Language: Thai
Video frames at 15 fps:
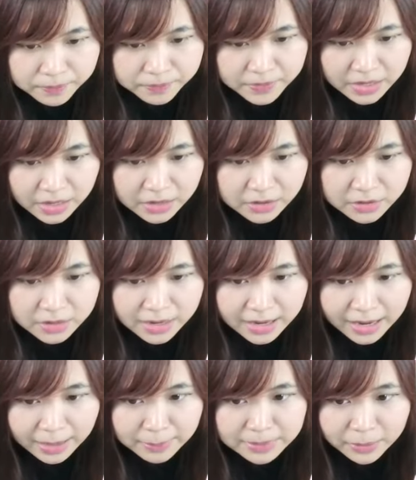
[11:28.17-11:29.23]
แต่ถ้ายืน
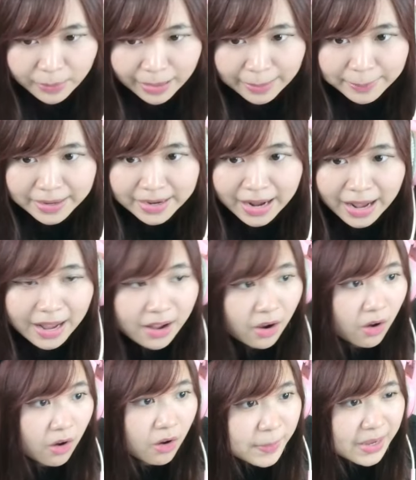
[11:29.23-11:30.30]
นานๆมันจะว้าไปได้หร
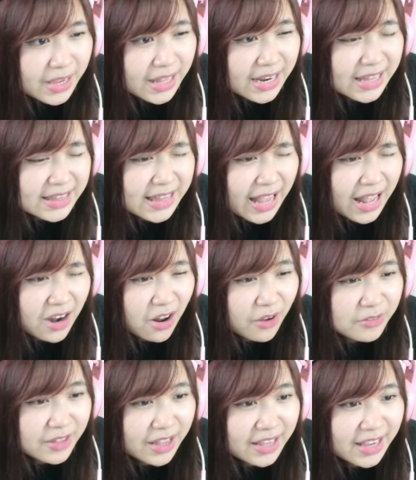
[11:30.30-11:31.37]
อพี่ลิต้าลอง
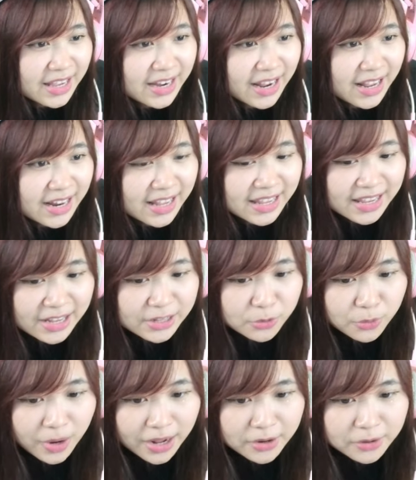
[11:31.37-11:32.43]
สังเกตให้ละเอียด
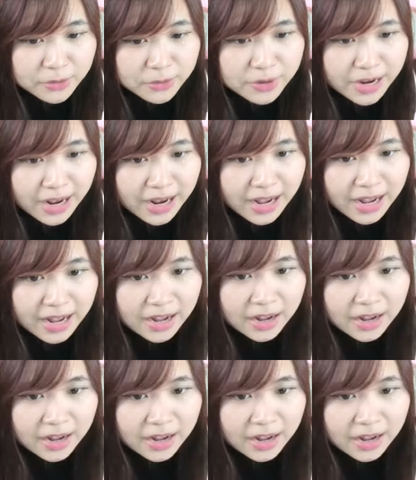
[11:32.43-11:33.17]
ทุกอนูนะคะ